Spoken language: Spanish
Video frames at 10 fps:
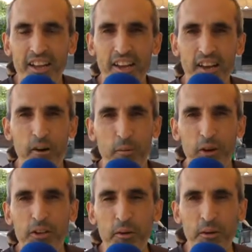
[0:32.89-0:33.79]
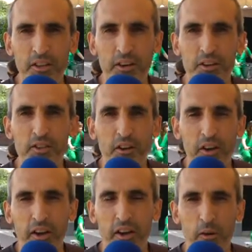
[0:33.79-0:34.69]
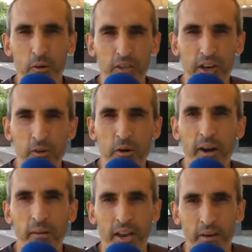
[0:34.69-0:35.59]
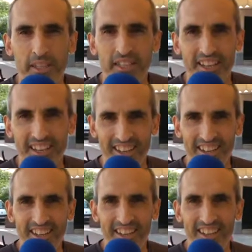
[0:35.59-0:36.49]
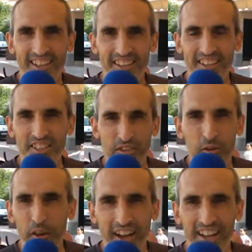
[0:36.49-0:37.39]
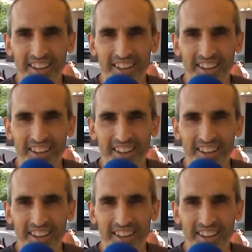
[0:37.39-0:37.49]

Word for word: y como los estoy viendo yo creo que un 3-1 para el Villanovense, sin duda.